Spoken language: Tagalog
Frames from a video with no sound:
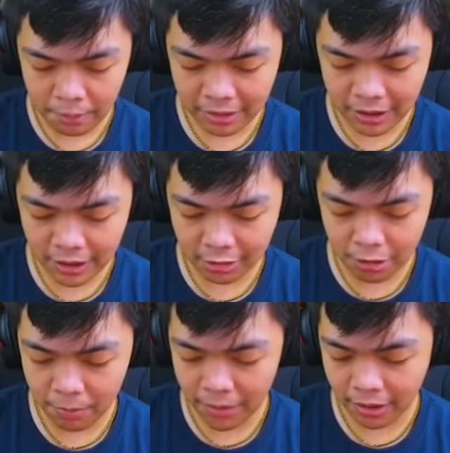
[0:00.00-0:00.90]
Patay ka
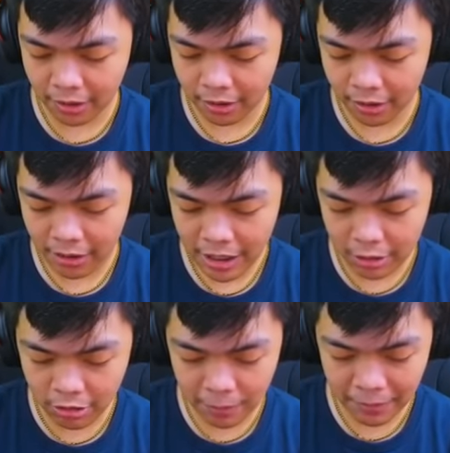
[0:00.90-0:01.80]
tuloy par.
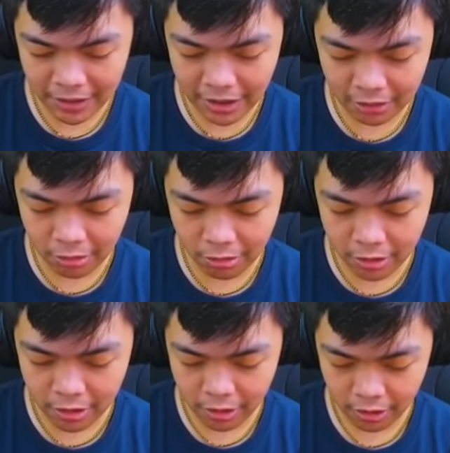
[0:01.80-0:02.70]
Ikaw rin patay ka tuloy.